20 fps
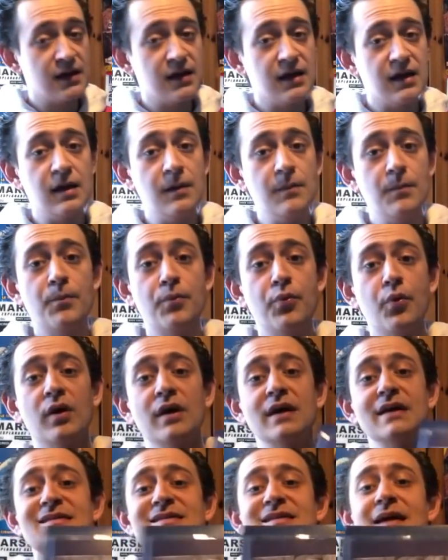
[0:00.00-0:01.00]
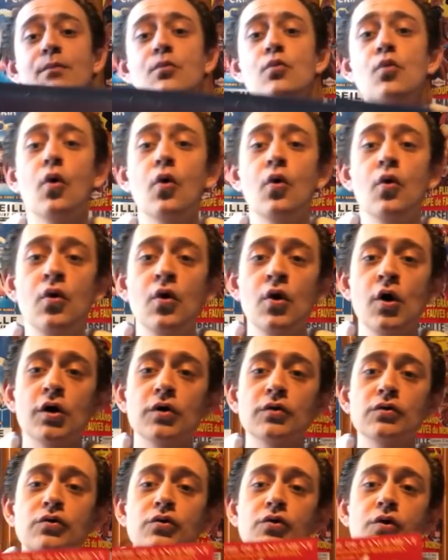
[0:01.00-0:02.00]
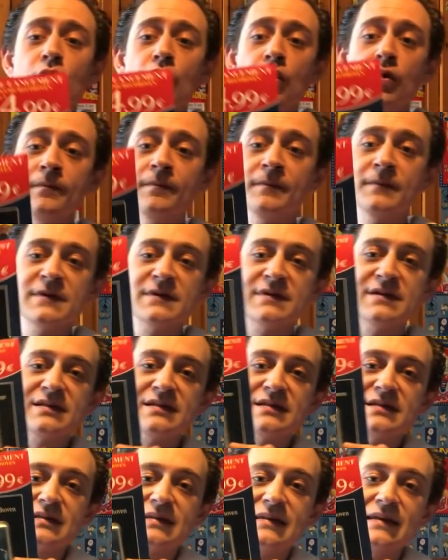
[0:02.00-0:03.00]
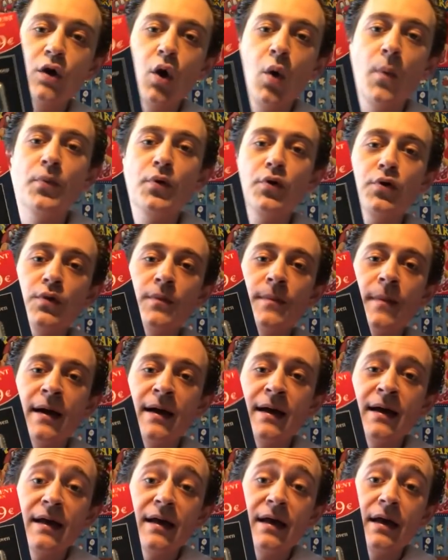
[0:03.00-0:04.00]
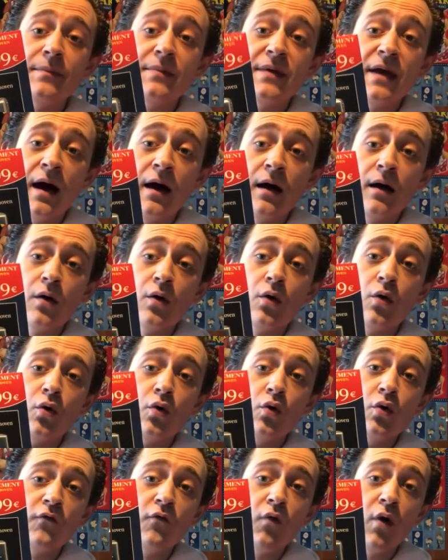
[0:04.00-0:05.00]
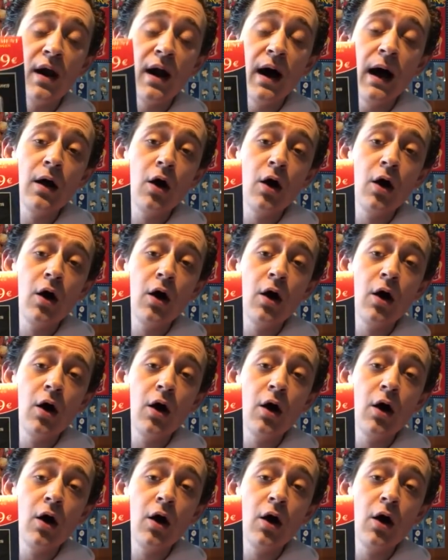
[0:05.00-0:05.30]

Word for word: Et pour les amoureux de stylo plume, eh bien, le voilà.